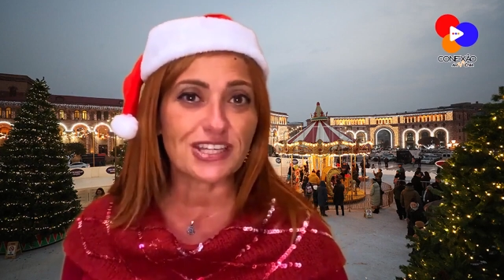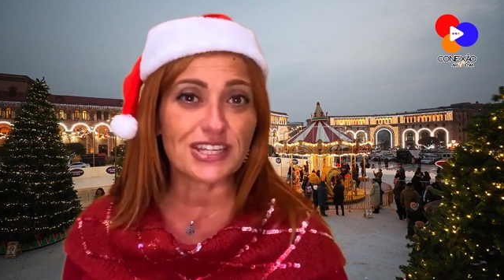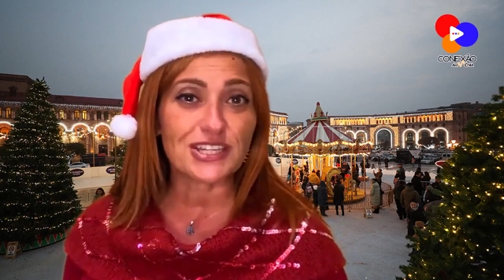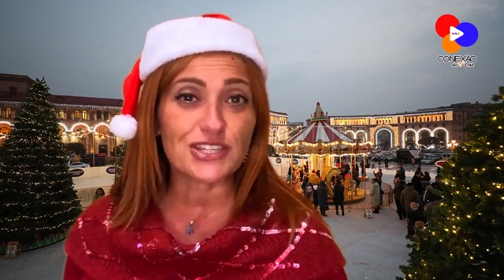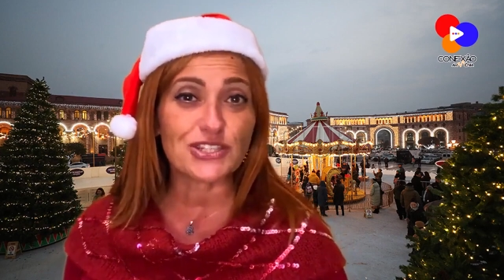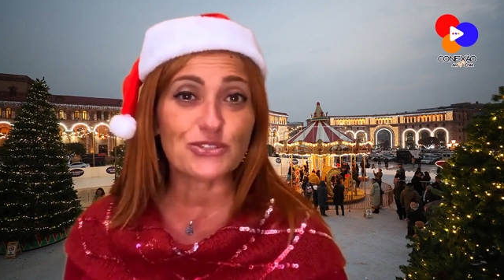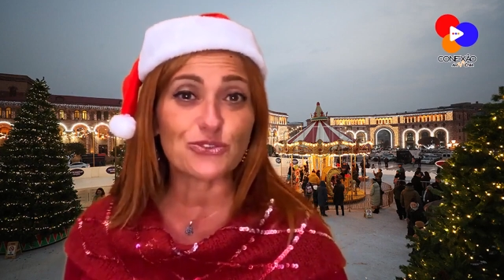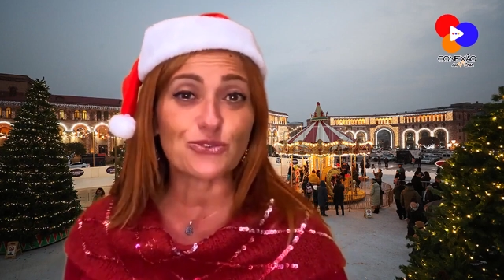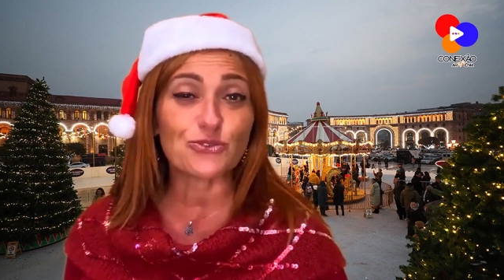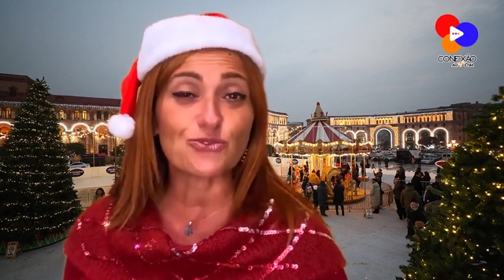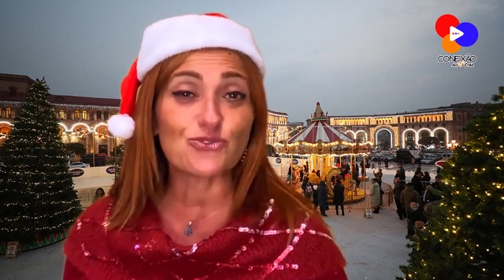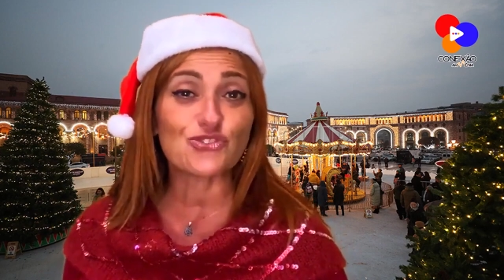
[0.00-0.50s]

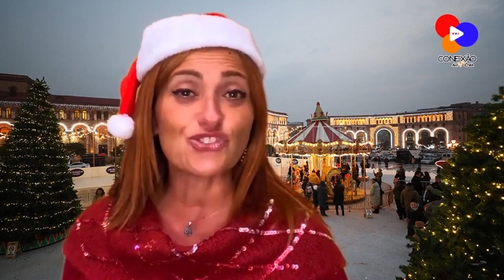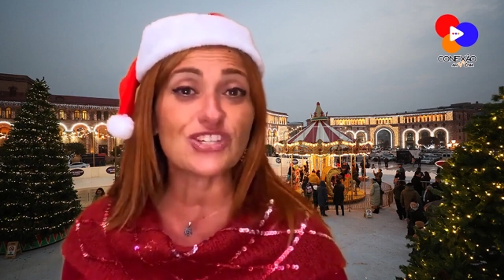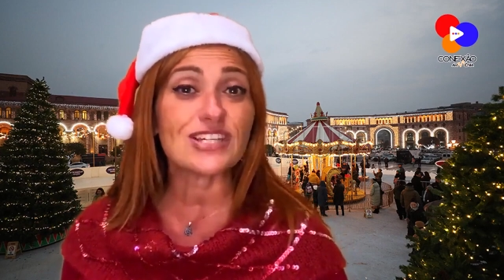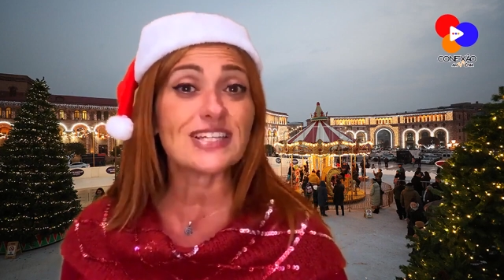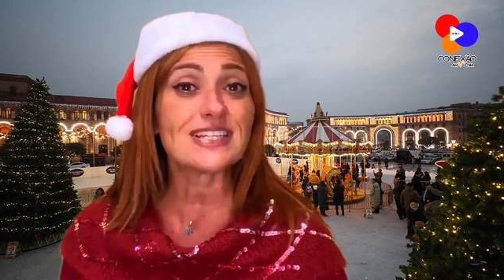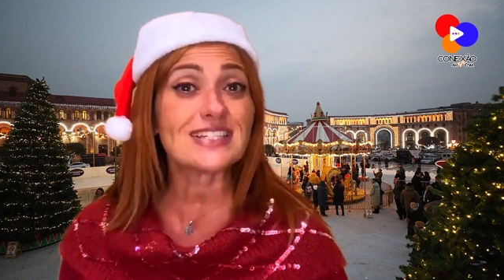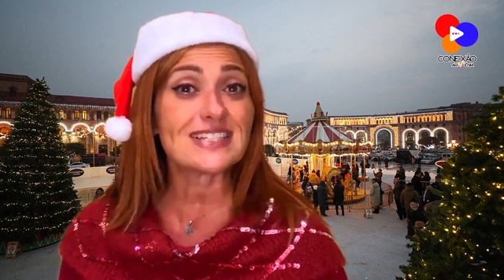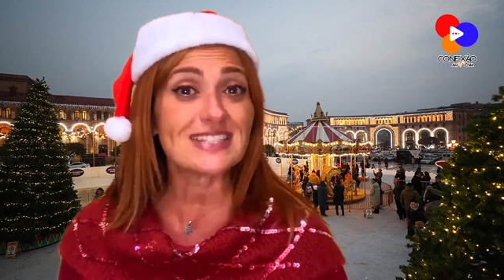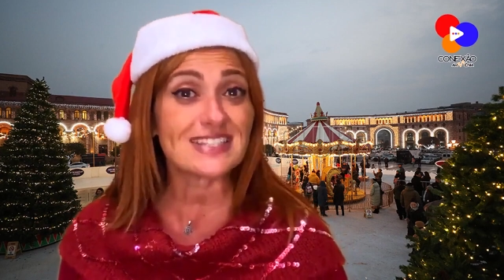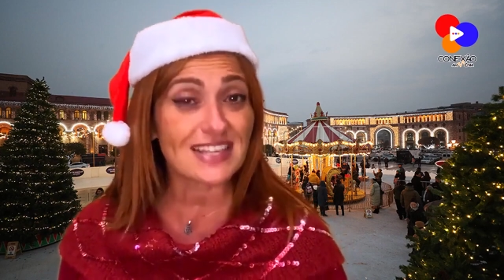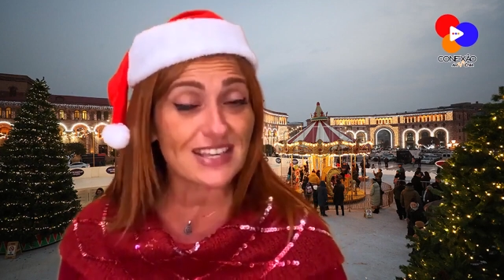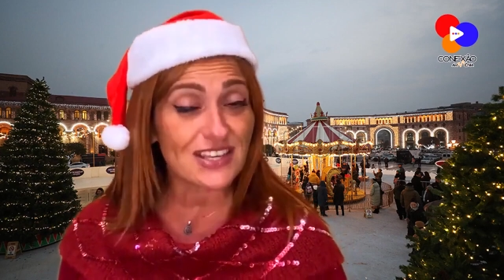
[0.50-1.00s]
Cristo no
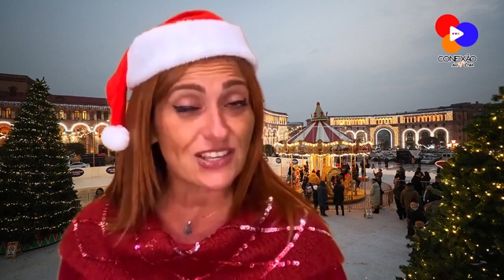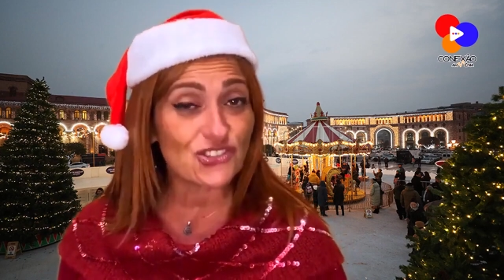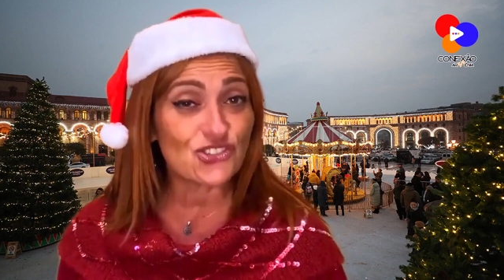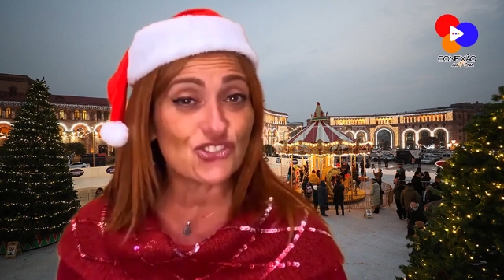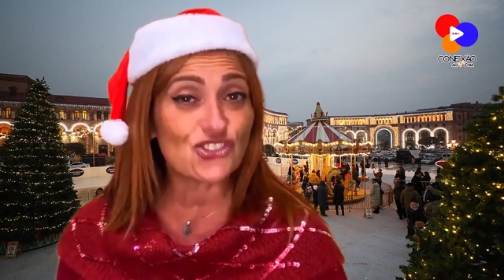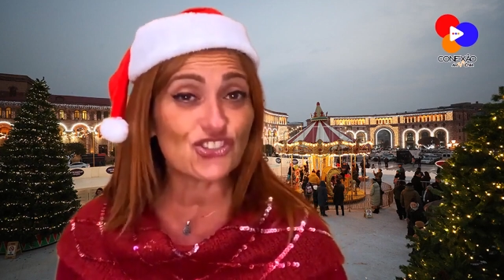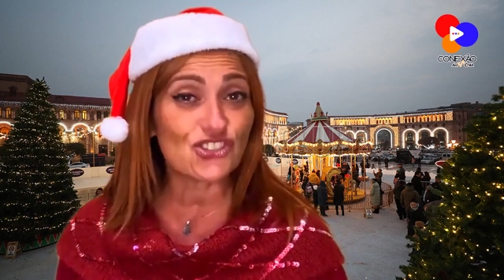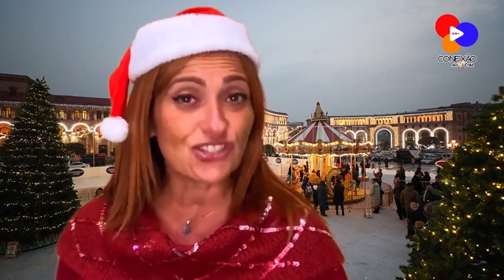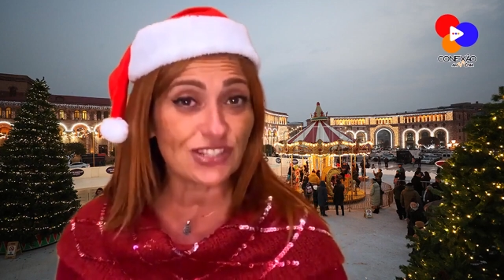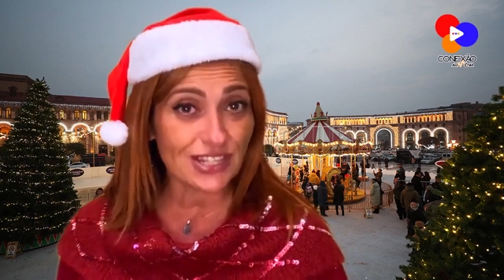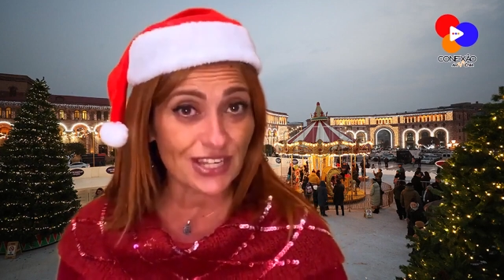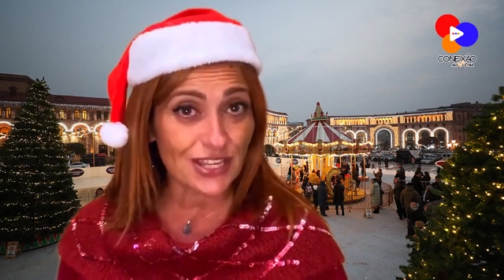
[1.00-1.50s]
dia 6
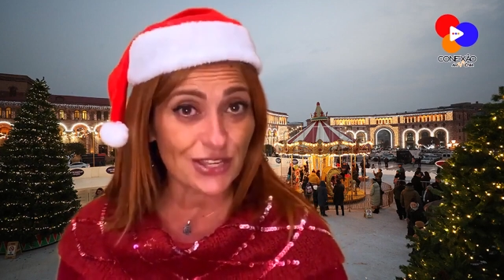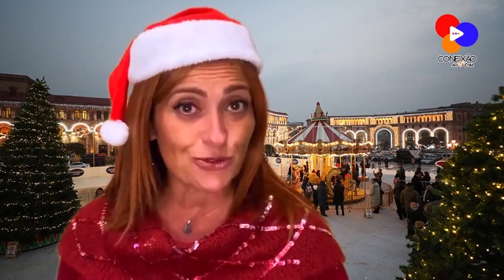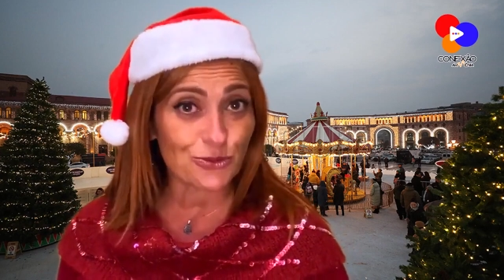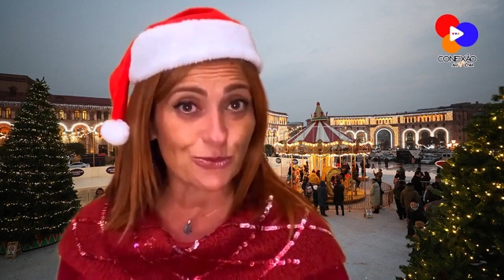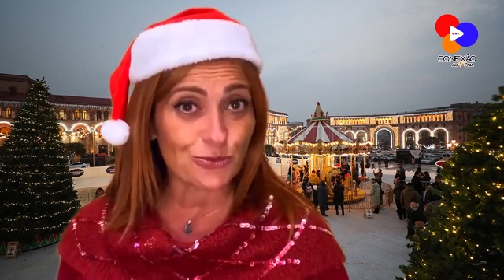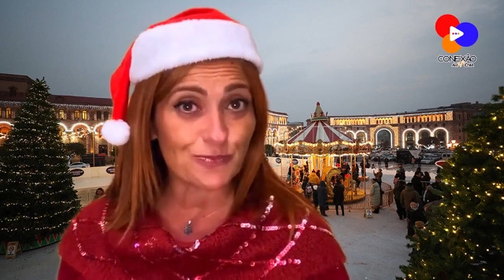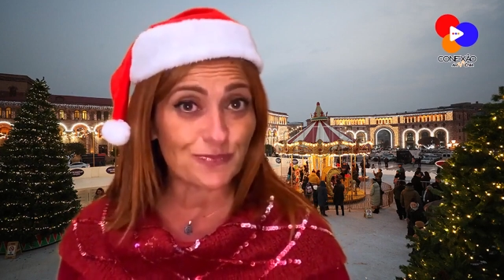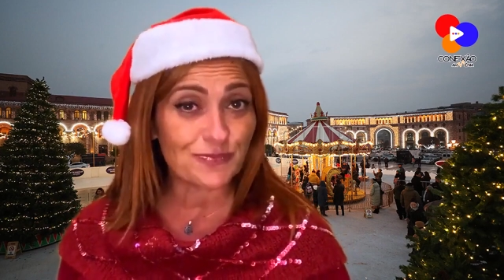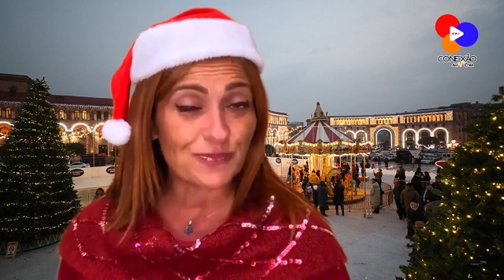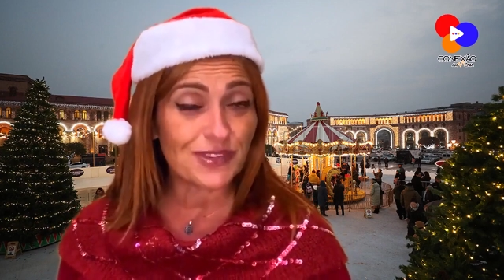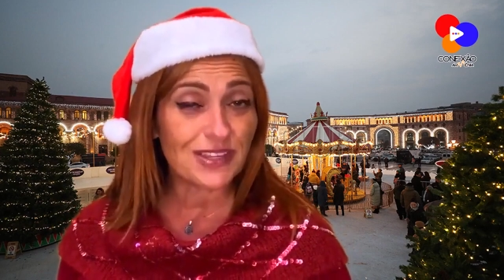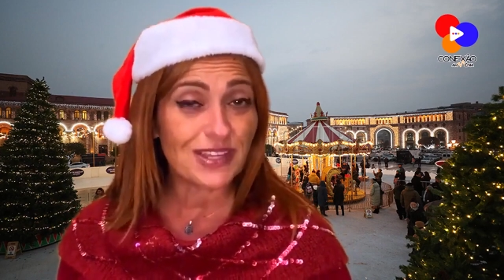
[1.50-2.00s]
de
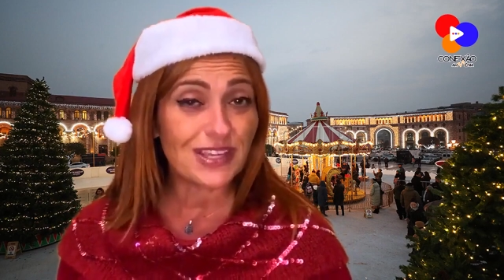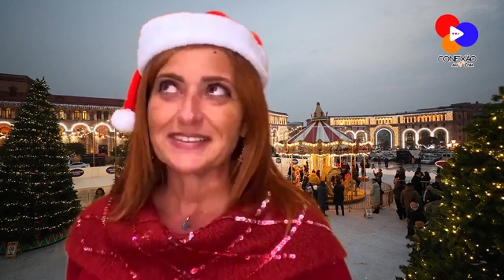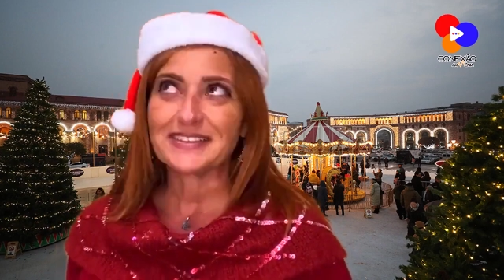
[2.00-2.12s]
janeiro.